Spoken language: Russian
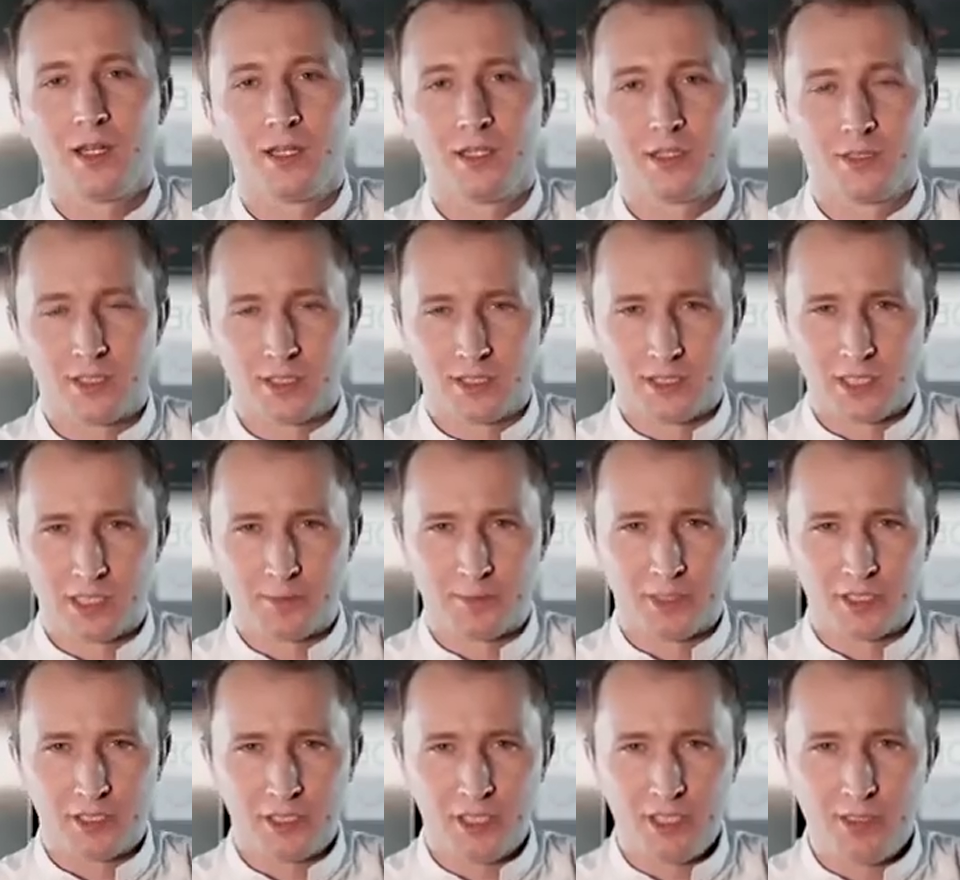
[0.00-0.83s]

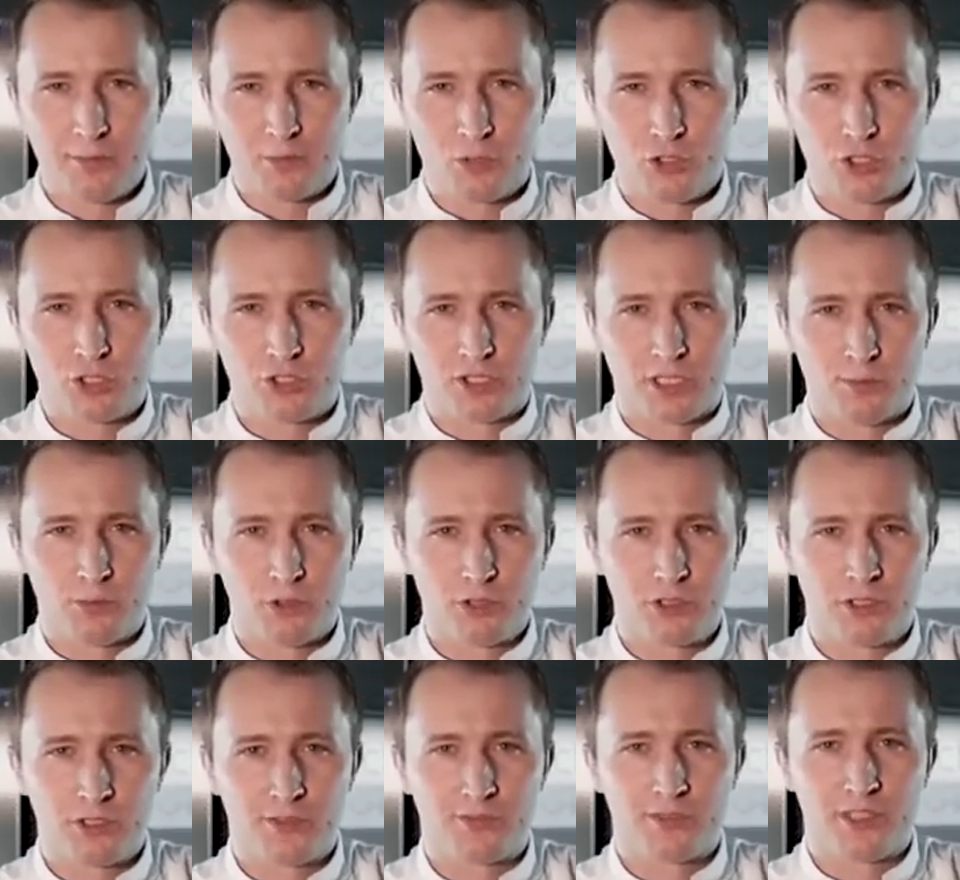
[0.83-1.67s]
Данная модель может
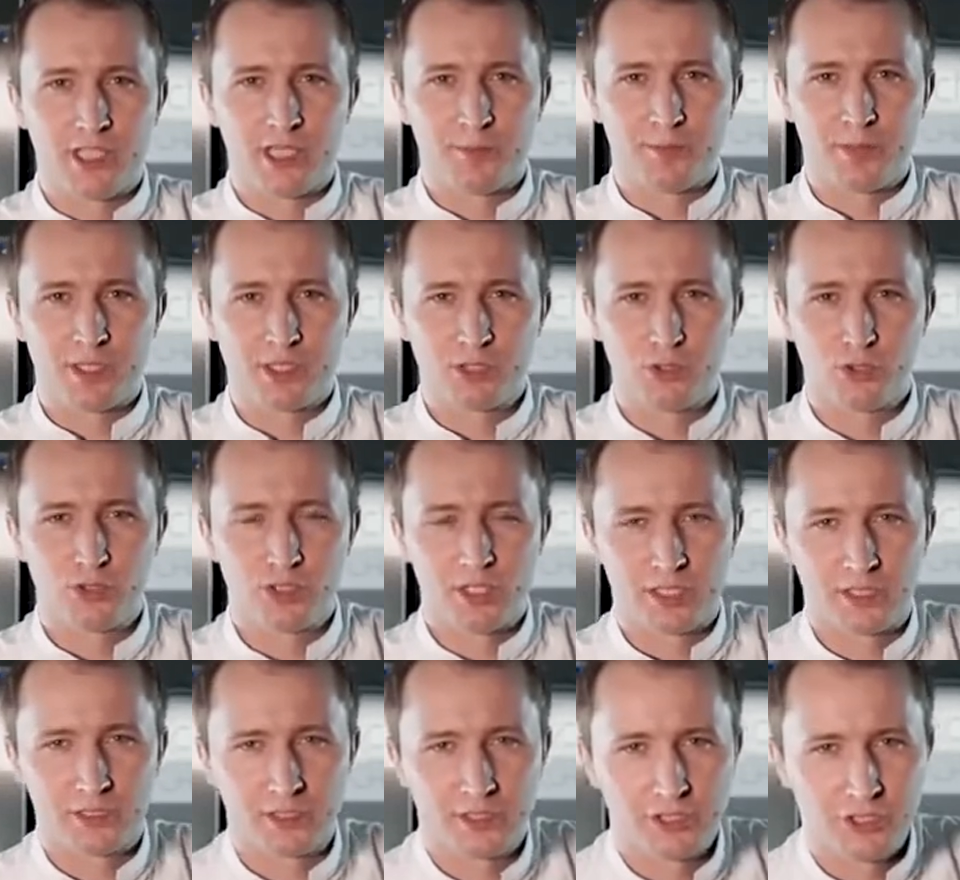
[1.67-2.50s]
работать в
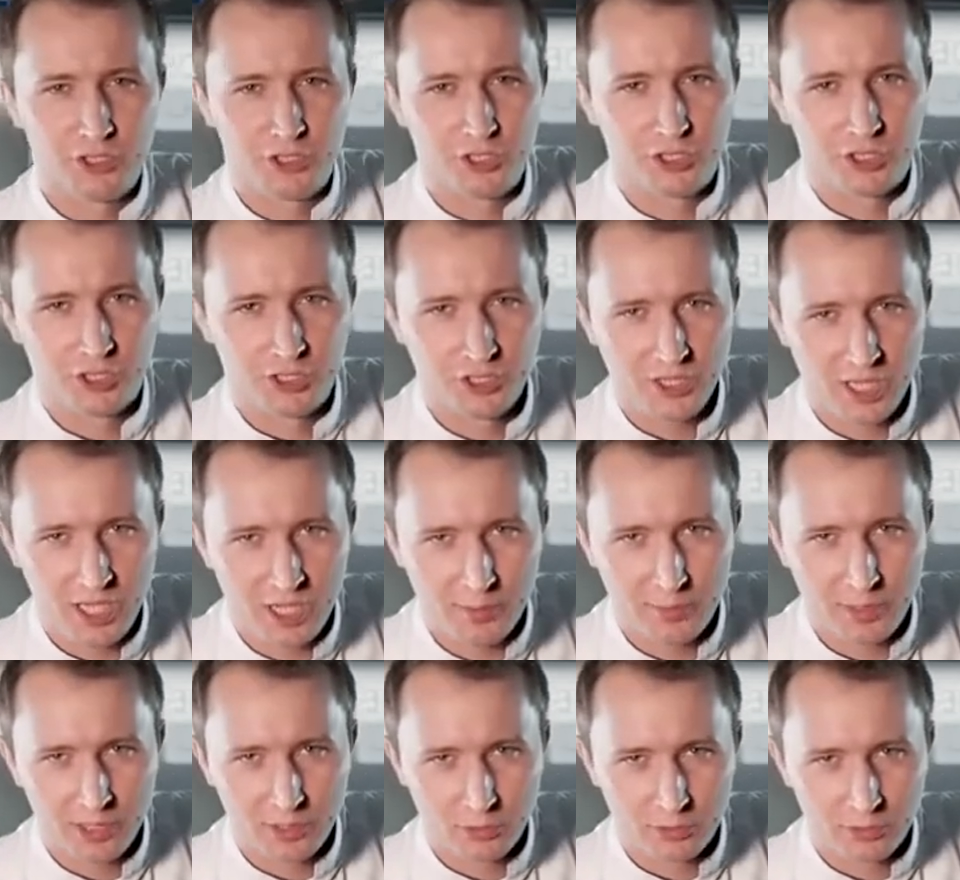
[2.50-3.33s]
диапазоне от 1100
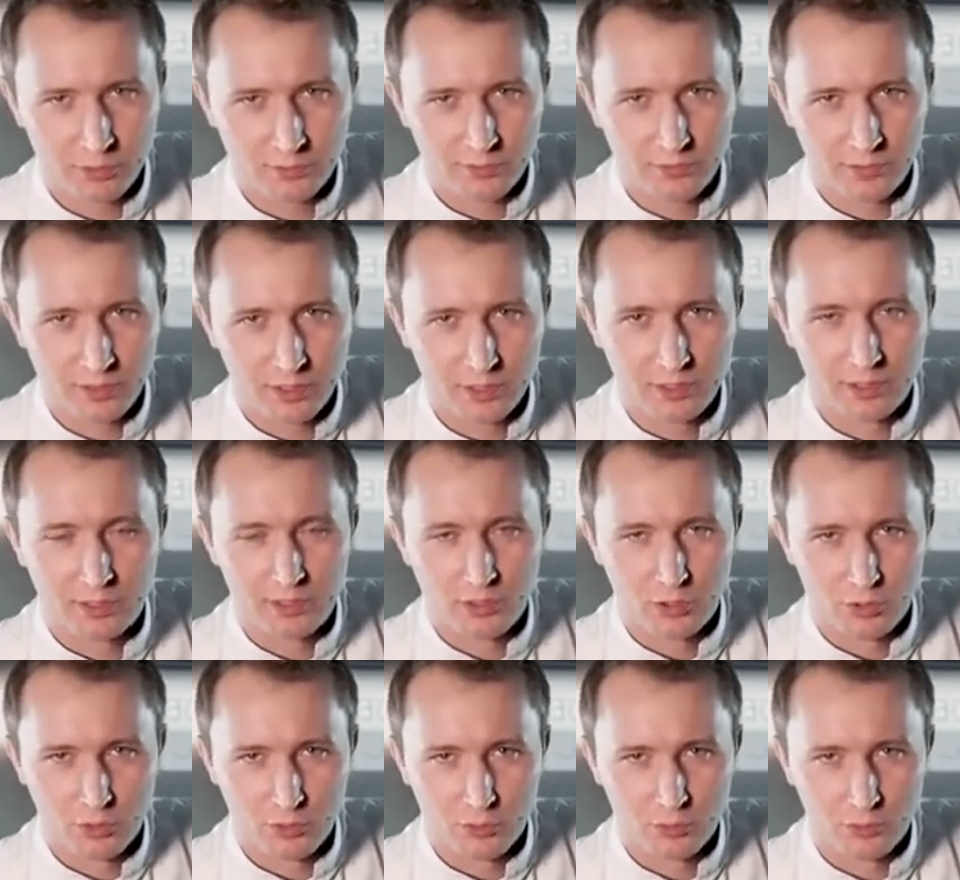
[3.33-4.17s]
оборотов, это
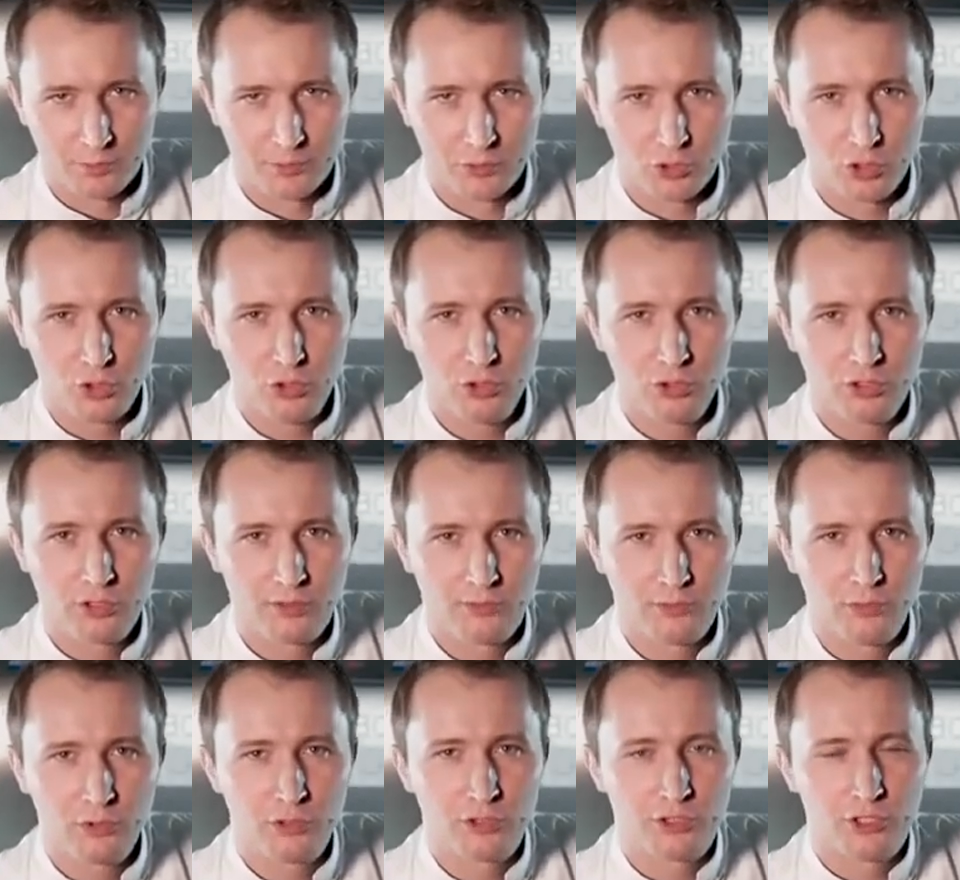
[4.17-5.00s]
low, до
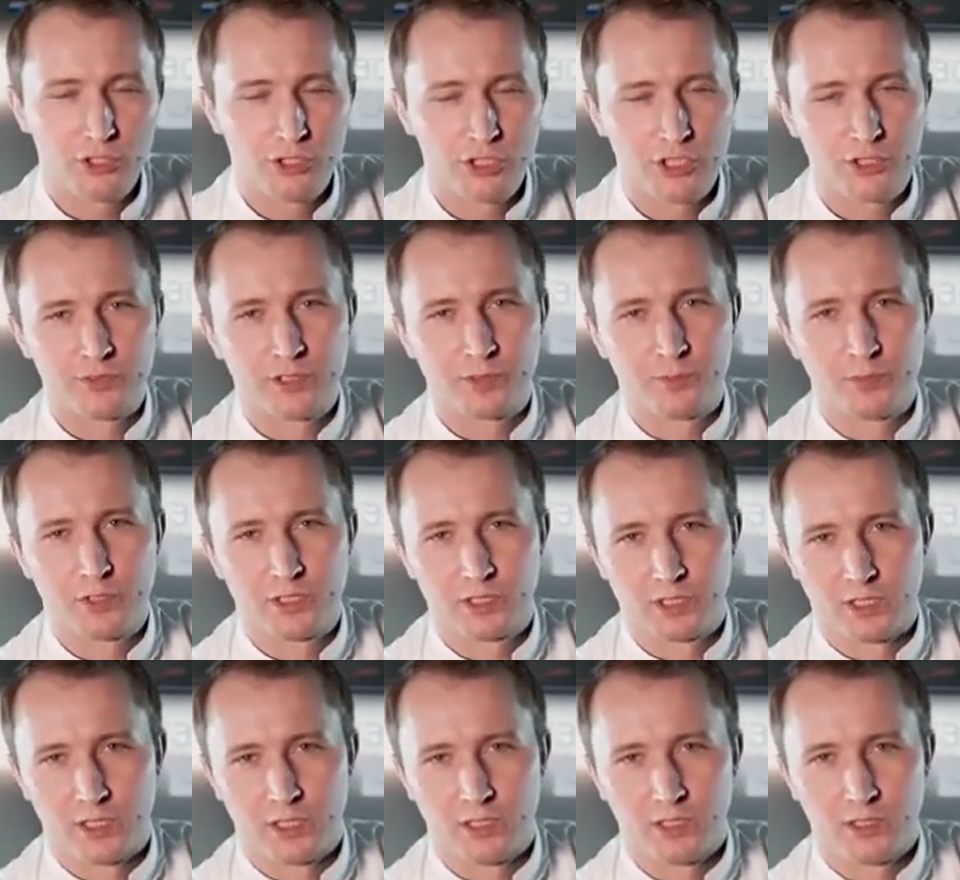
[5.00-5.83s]

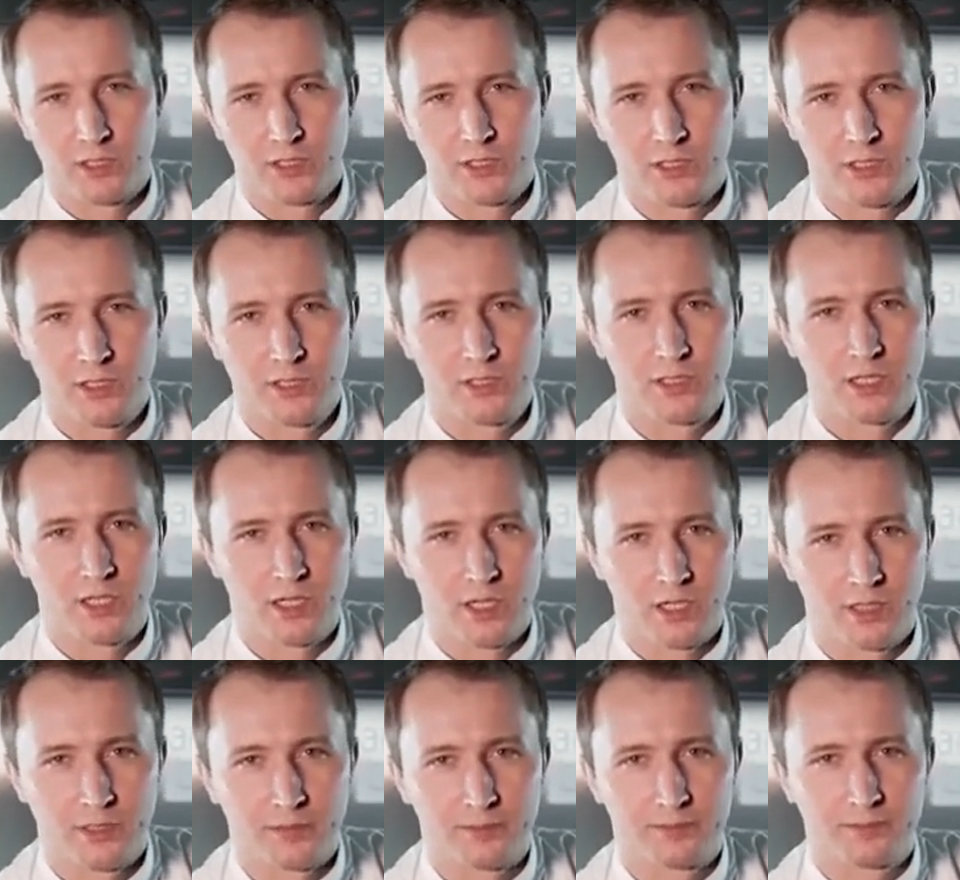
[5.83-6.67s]
2800, это
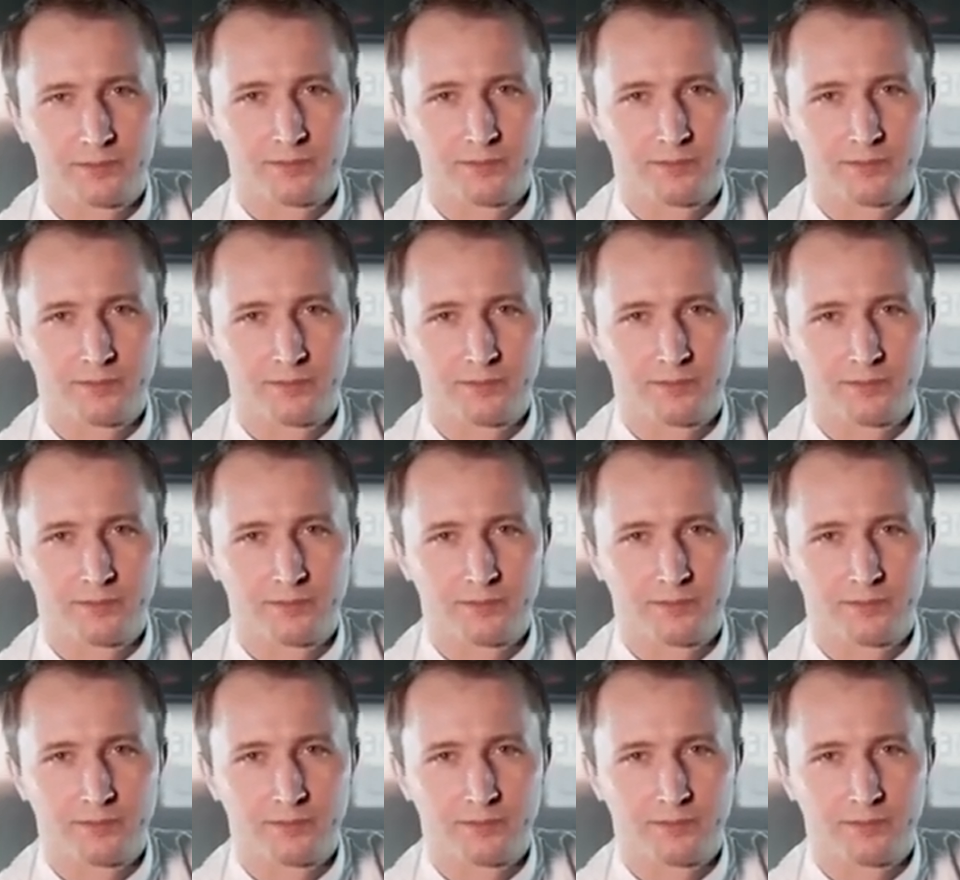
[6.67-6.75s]
high.